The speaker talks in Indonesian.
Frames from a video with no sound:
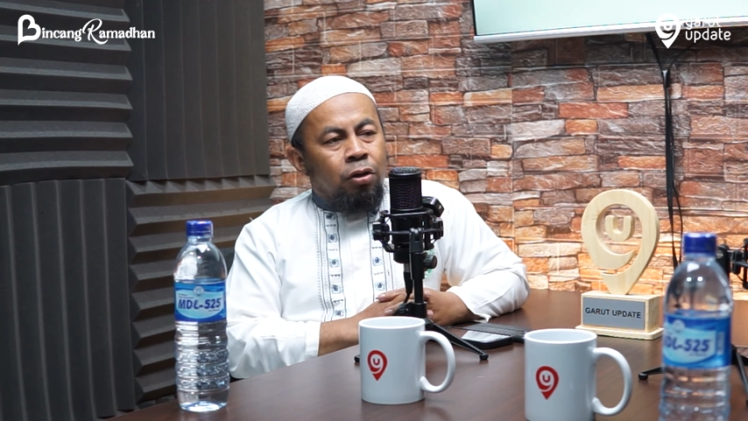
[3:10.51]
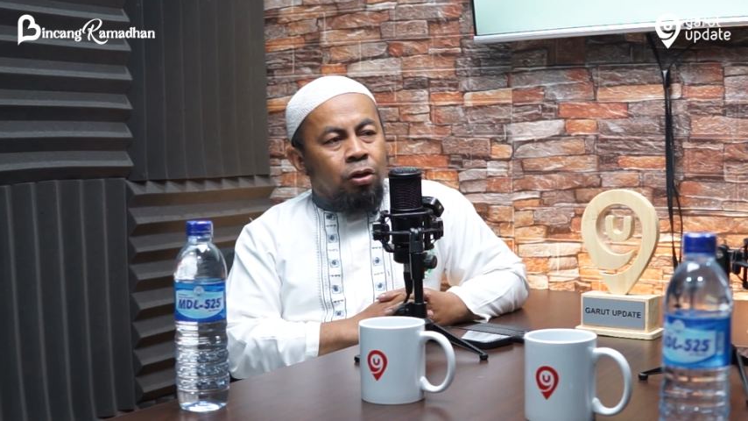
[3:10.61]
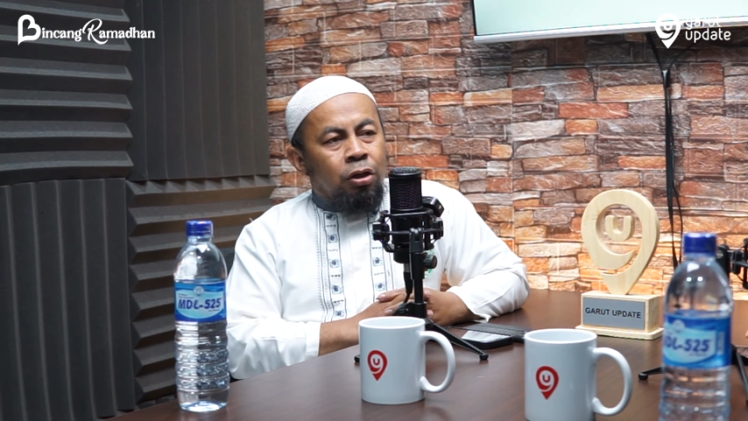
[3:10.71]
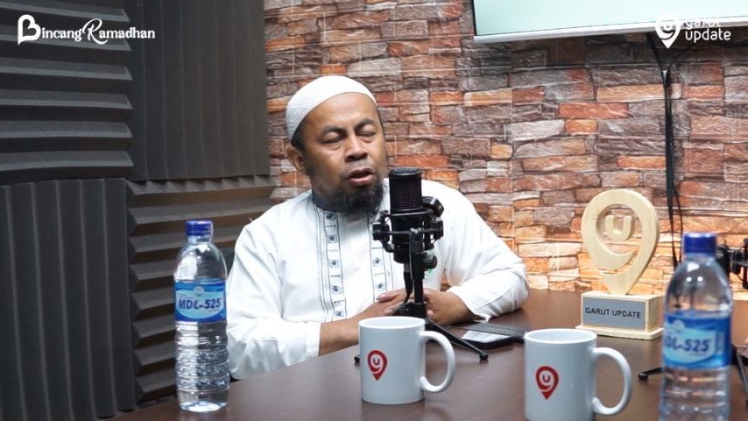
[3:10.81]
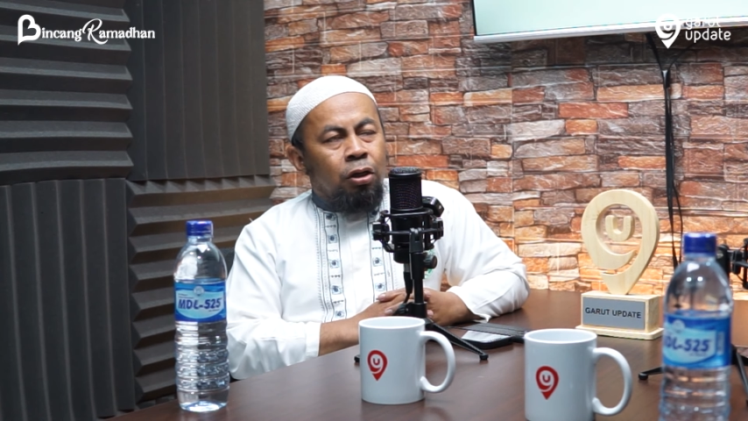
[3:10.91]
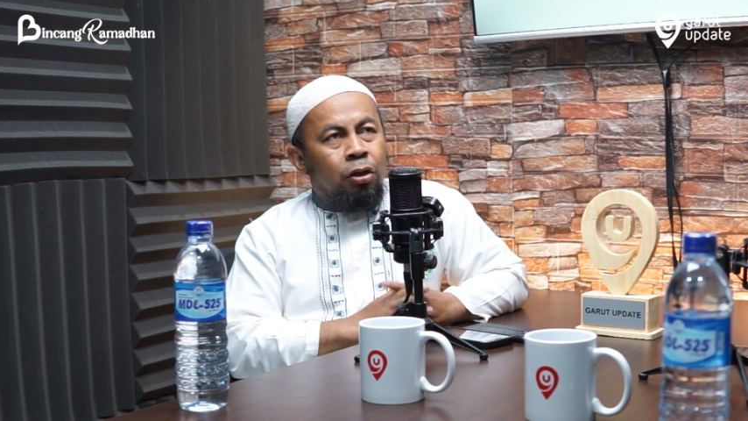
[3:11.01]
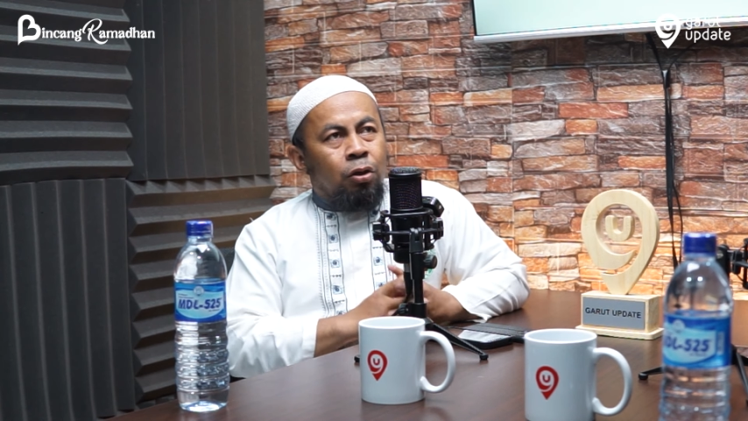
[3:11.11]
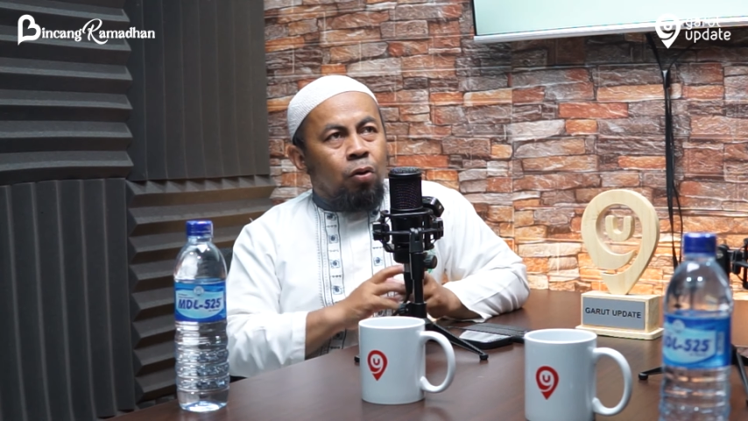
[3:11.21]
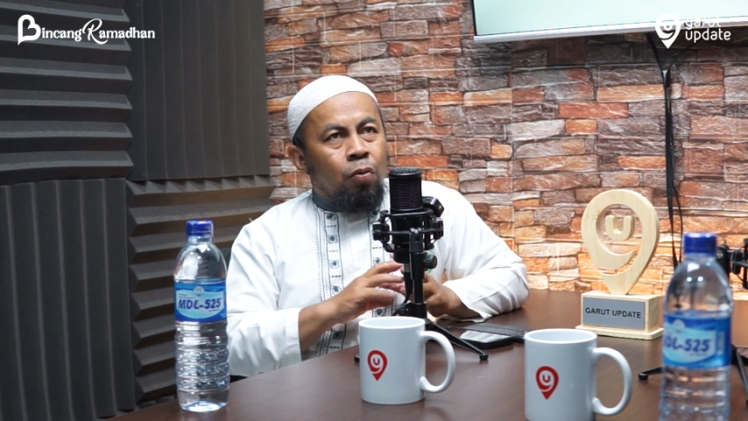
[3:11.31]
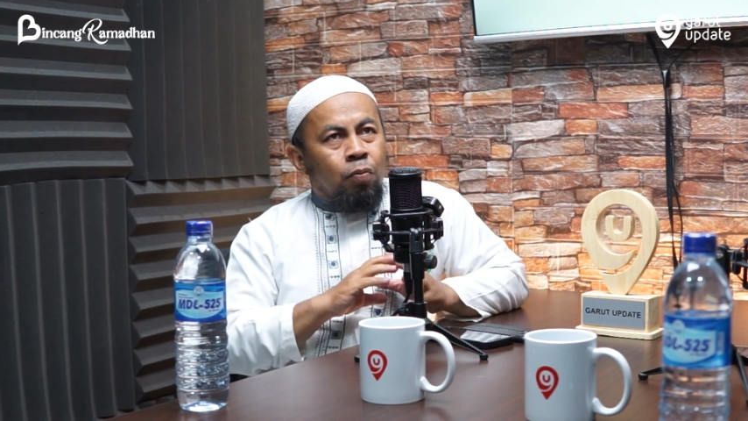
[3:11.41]

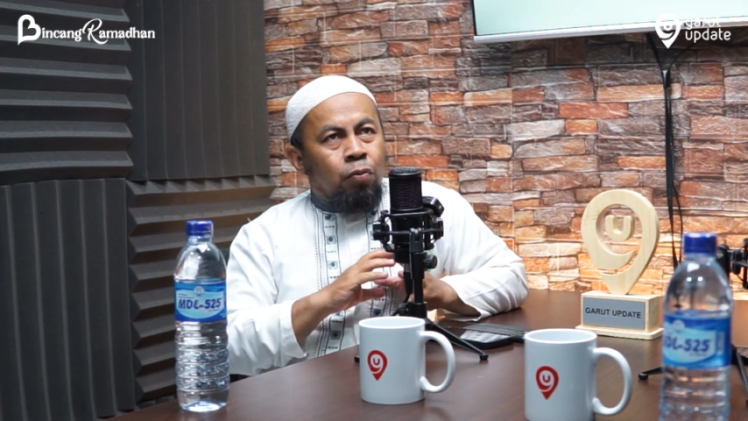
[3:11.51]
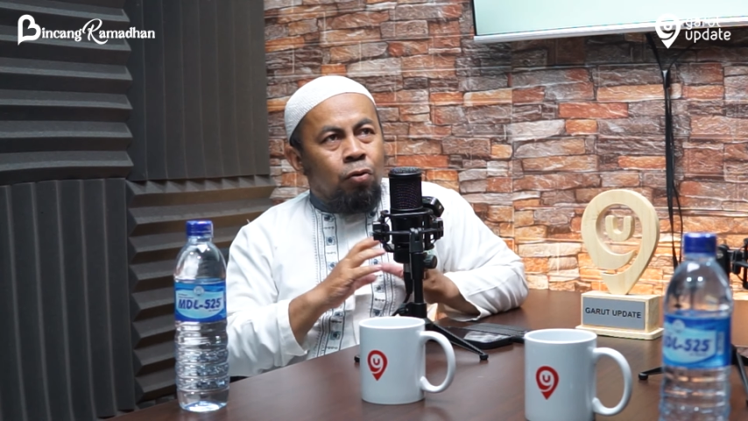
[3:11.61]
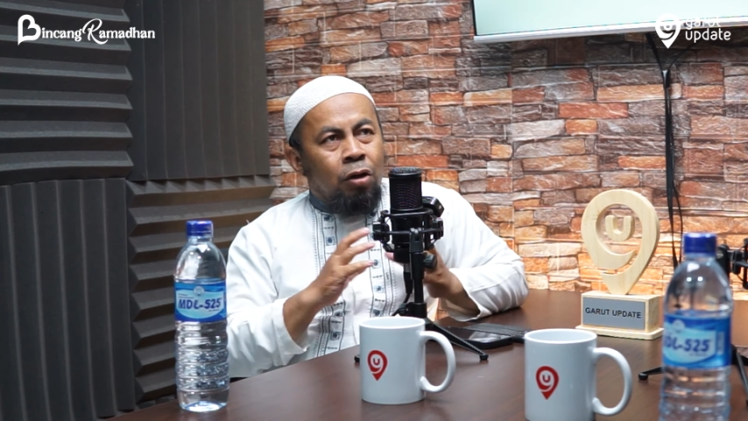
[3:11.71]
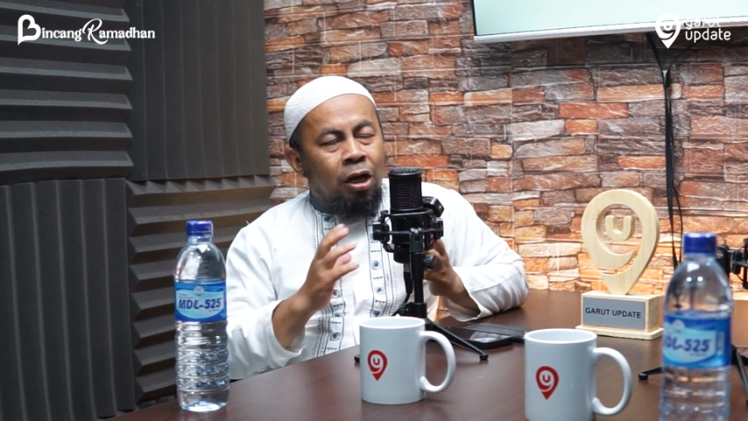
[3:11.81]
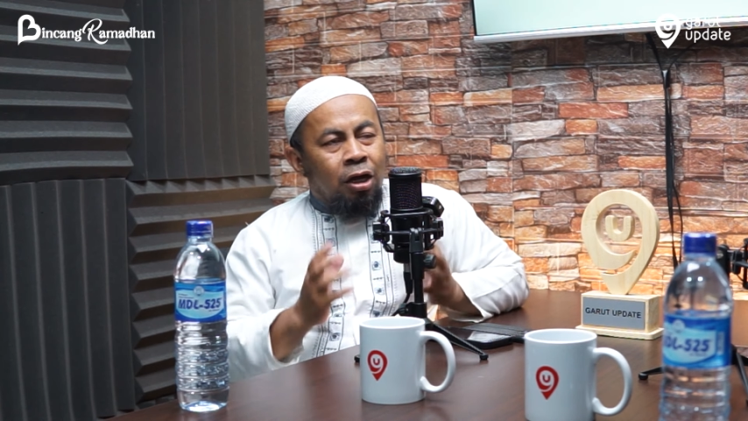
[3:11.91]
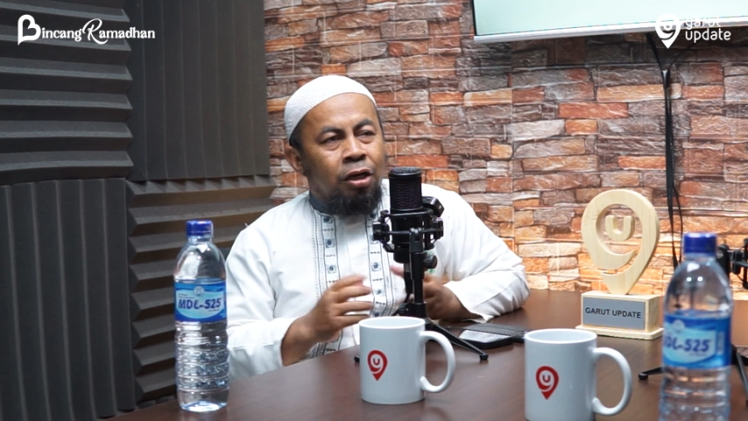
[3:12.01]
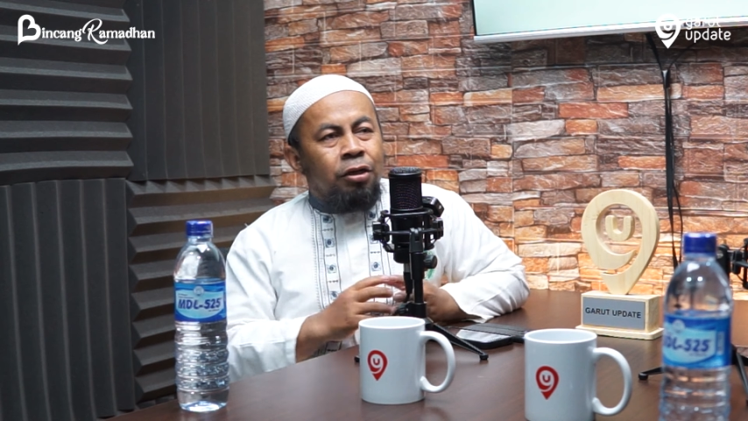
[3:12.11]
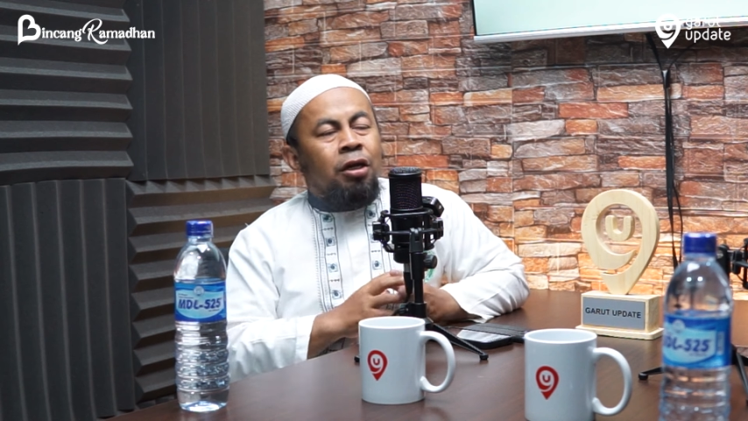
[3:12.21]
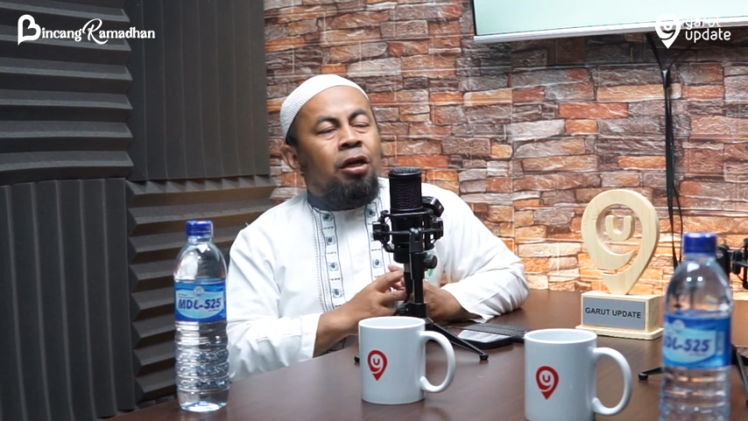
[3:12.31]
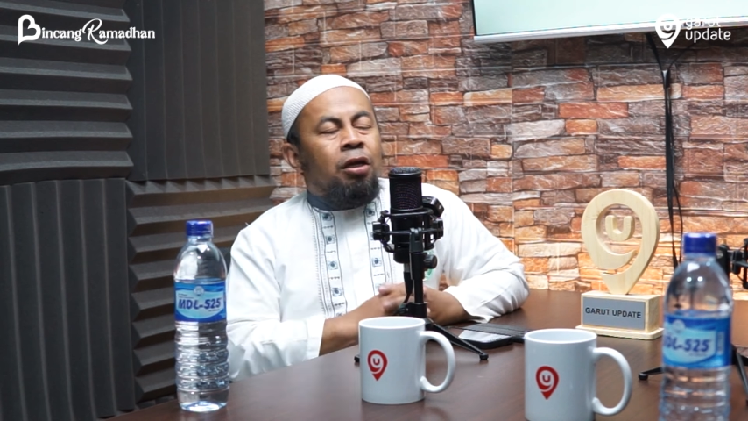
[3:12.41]

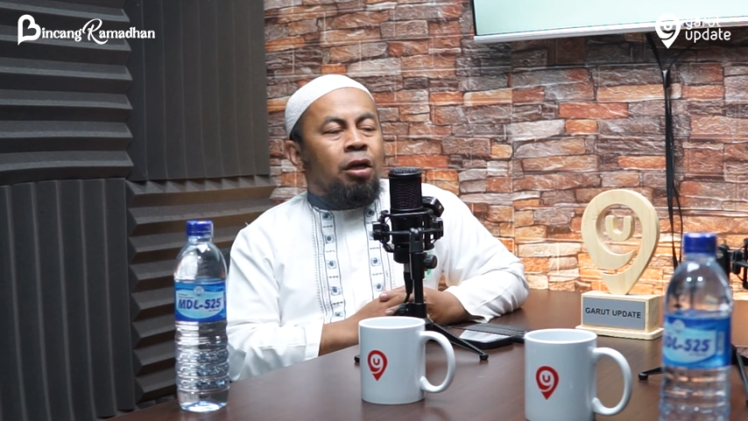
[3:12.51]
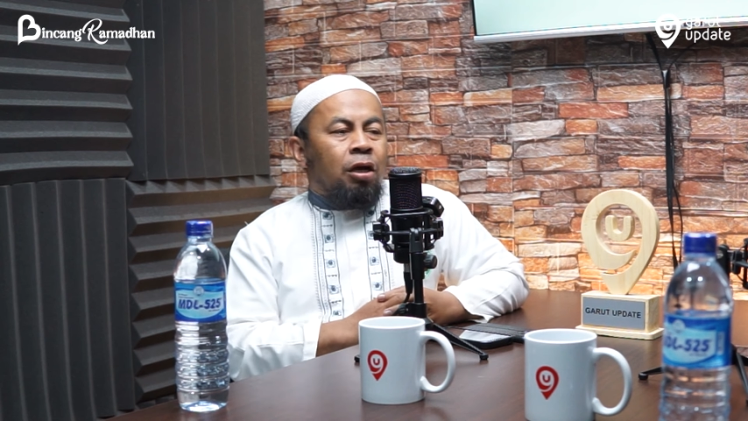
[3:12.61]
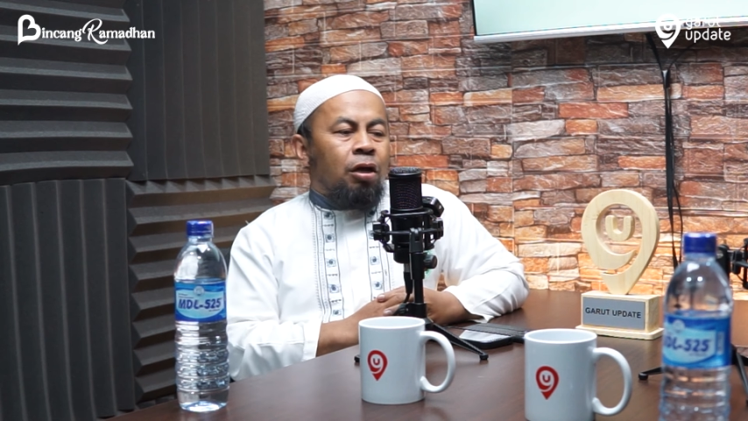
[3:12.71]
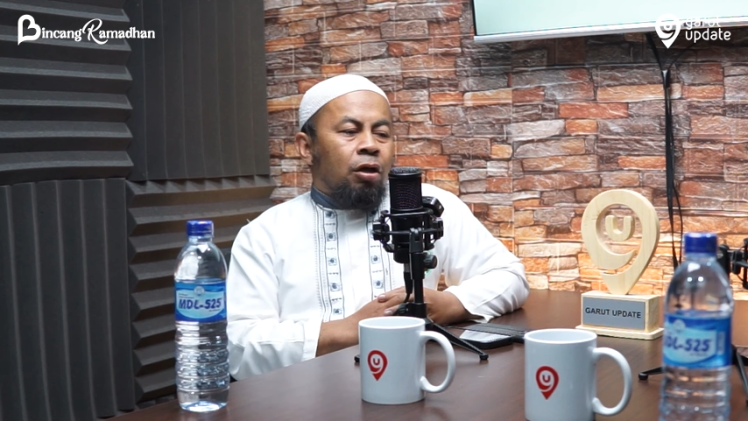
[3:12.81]
dibukakannya